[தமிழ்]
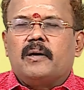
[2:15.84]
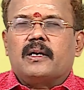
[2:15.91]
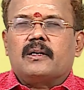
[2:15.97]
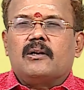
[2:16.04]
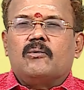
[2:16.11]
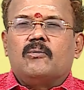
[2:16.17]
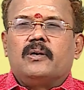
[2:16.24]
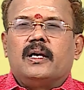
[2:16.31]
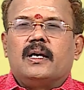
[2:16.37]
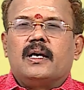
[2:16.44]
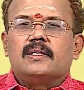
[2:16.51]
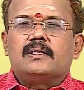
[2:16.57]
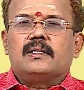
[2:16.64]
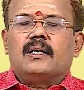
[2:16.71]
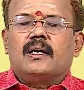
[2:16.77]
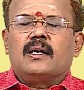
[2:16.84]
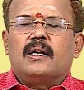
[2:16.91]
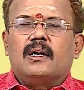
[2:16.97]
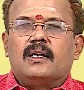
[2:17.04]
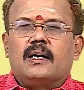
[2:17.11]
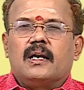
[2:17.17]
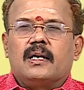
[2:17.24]
பார்க்கக்கூடிய
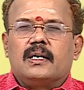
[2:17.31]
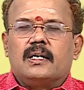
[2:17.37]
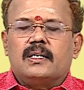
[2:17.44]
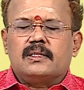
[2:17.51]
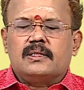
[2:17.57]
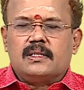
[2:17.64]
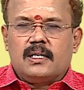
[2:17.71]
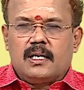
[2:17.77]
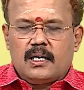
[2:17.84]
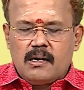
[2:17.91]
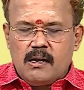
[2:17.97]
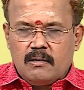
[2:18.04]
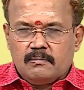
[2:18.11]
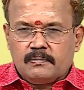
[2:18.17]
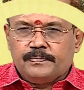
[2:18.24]
ராசிக்காரர்கள் கடக ராசிக்காரர்கள்